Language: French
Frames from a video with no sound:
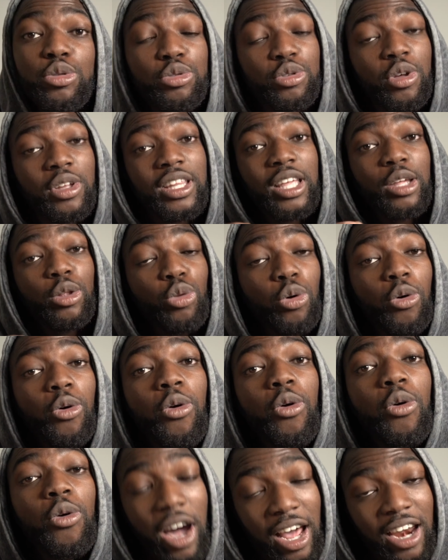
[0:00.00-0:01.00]
je sortais
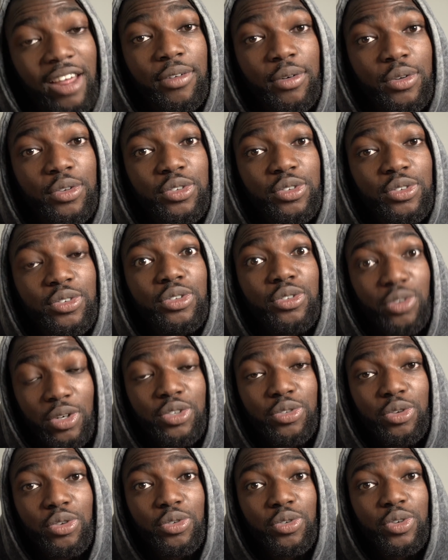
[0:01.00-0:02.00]
trop à l'avance. Tu vois
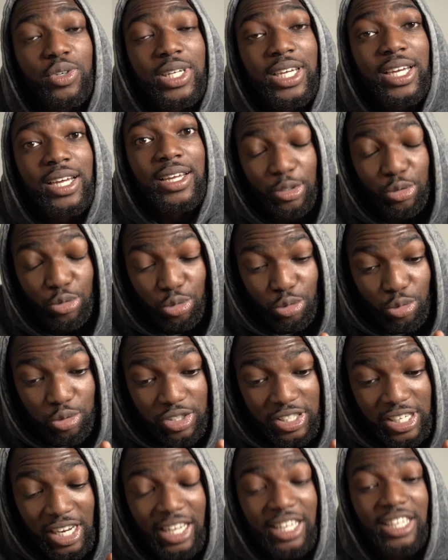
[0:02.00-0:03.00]
ce que je veux dire Et Du coup,
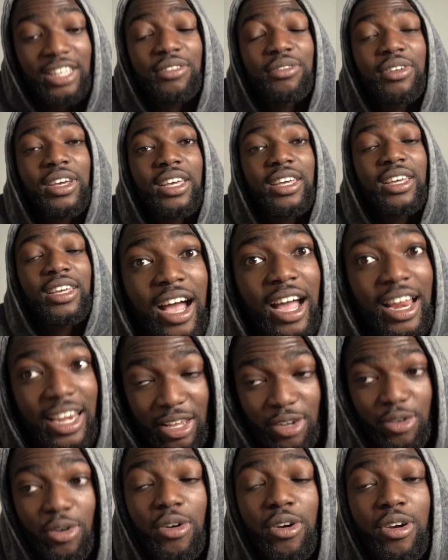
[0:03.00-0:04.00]
j'arrivais à
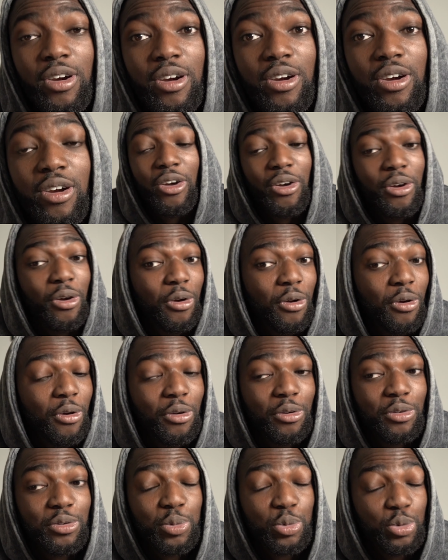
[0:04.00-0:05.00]
l'école,
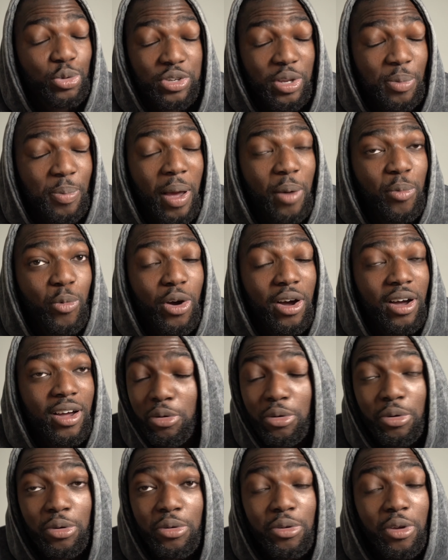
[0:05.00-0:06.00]
euh, je sais pas moi,
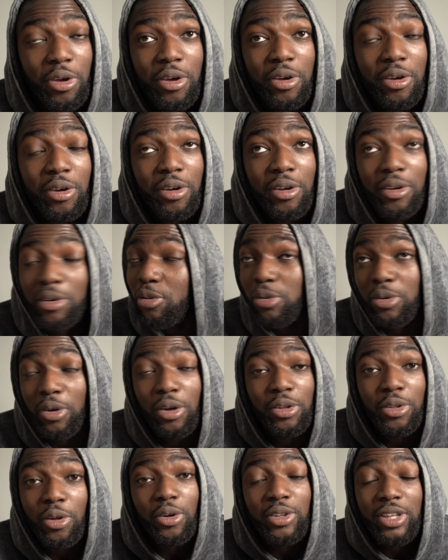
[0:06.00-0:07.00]
1 heure, 1
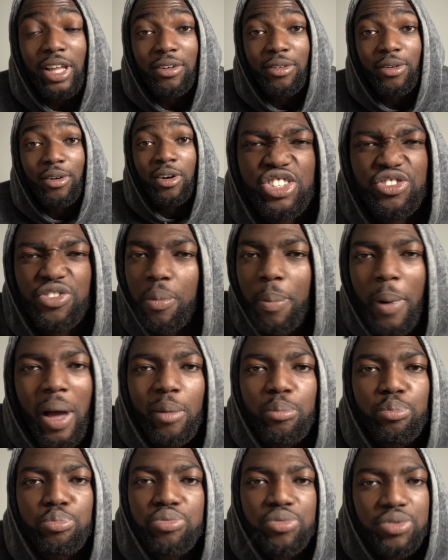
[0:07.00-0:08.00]
heure 30 avant. Je vais pas
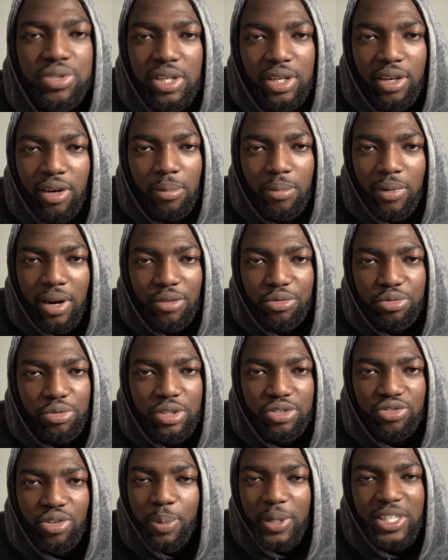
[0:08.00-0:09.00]
abuser comme la
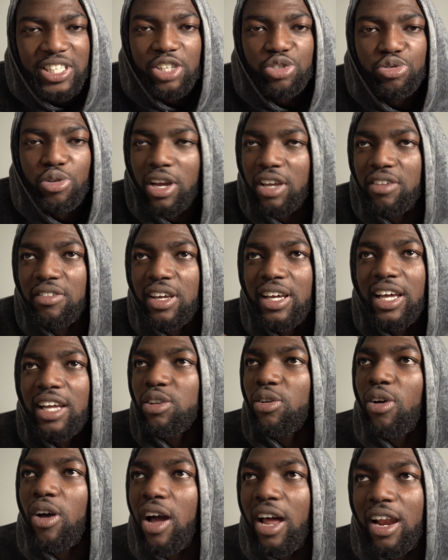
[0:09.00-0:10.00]
fouine, je vais pas dire que je suis arrivé
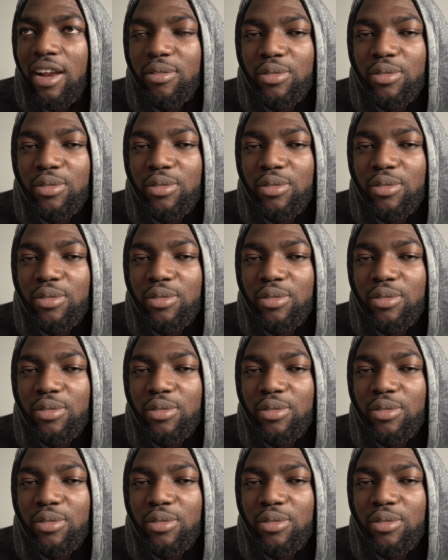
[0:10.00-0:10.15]
4 heures à